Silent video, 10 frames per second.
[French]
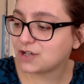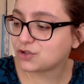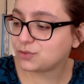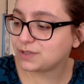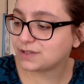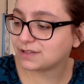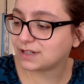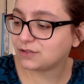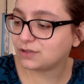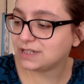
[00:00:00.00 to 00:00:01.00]
je suis en
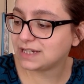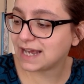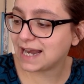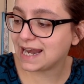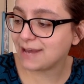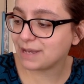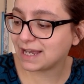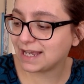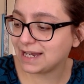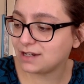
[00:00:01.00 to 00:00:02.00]
train de lire
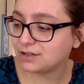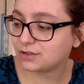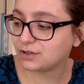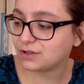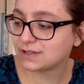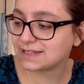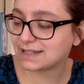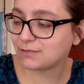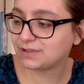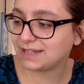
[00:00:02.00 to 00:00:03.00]
L'Amarelle de
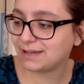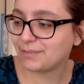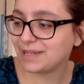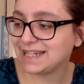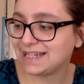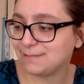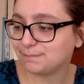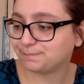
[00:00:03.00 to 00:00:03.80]
Samantha Bailey.